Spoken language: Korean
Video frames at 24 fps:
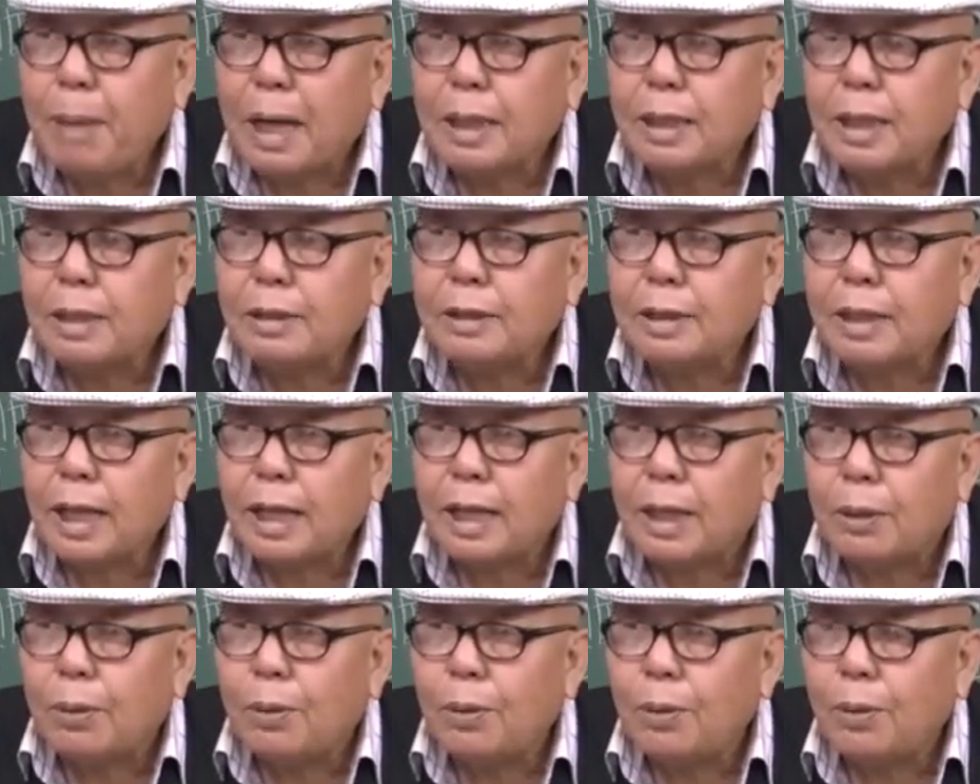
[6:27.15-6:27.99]
방향을
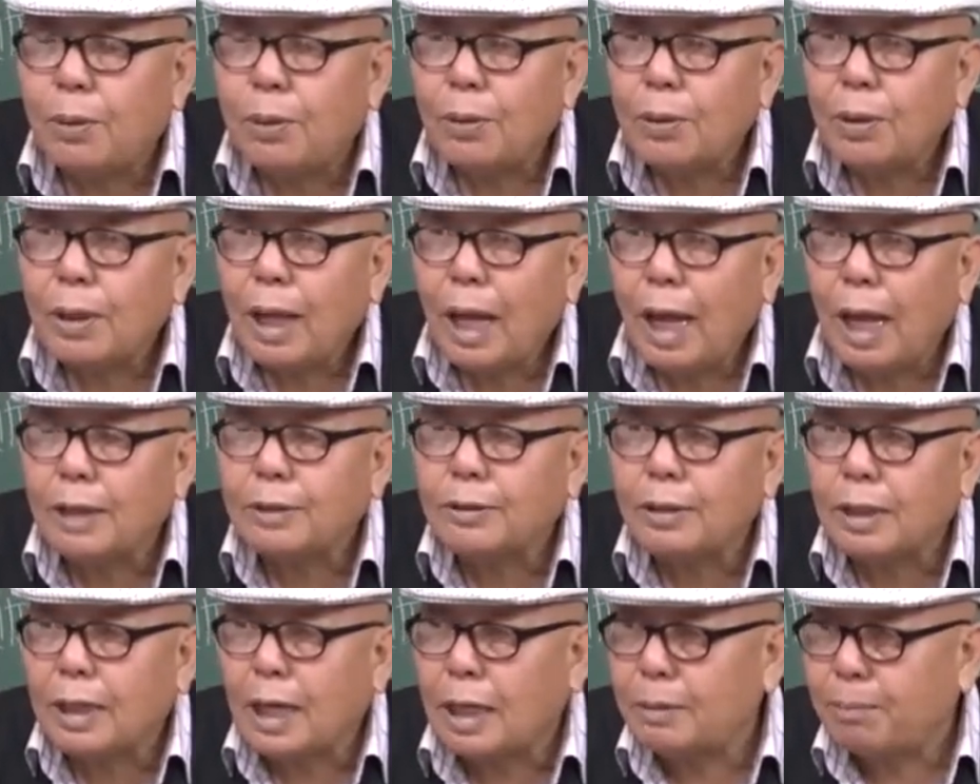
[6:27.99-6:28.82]
해요.
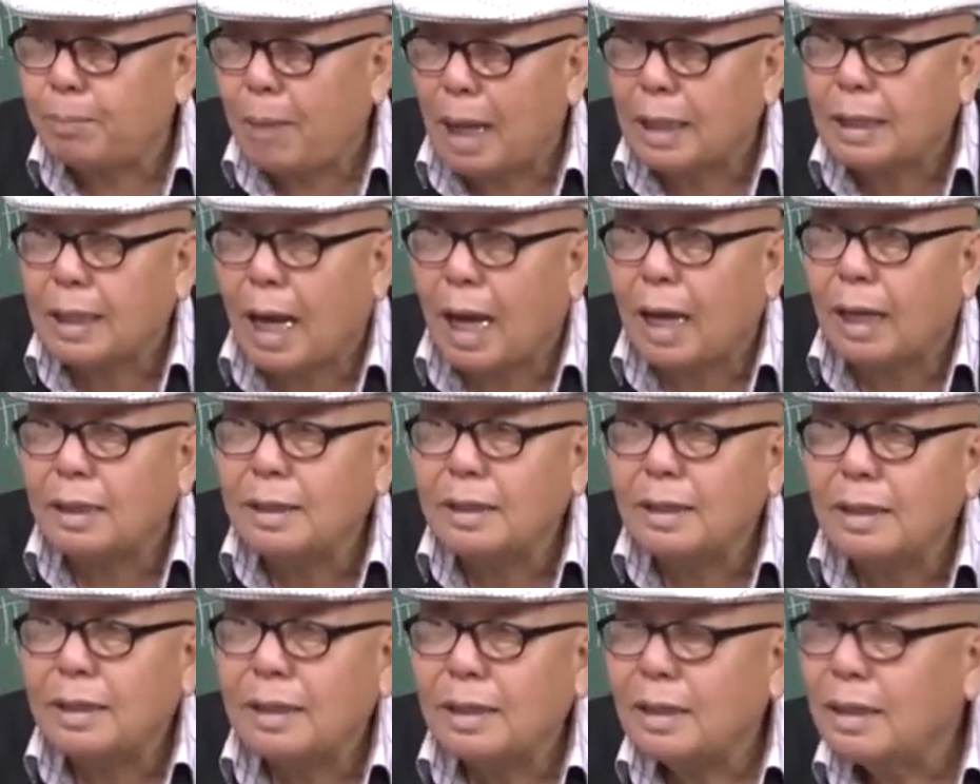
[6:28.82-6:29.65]
해설하는
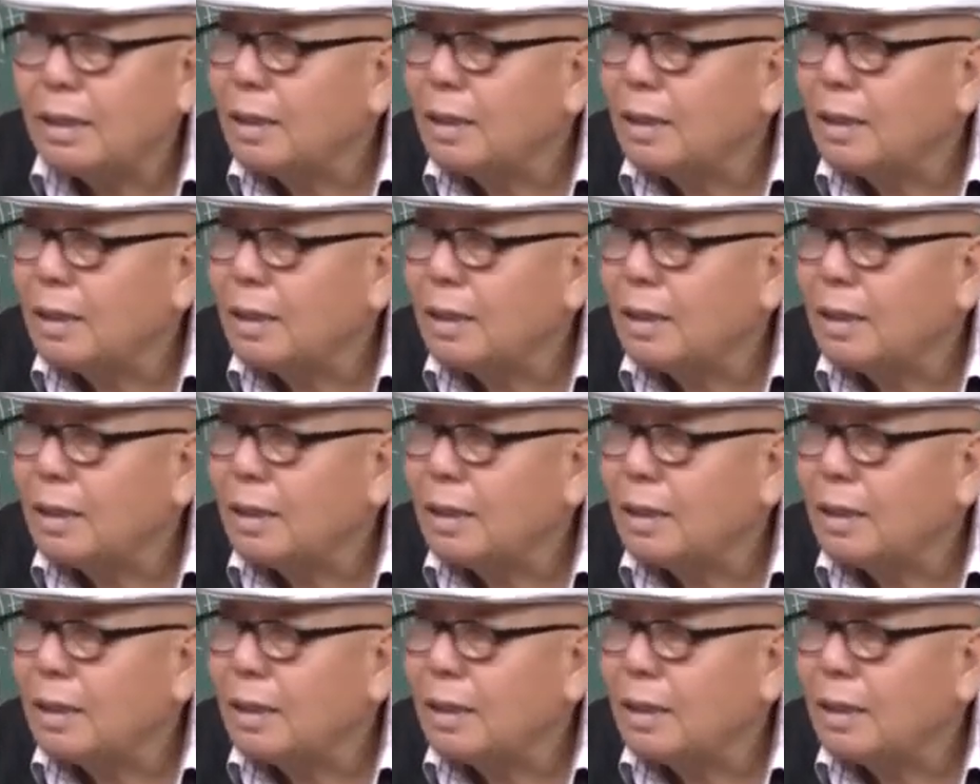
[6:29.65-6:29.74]
방향.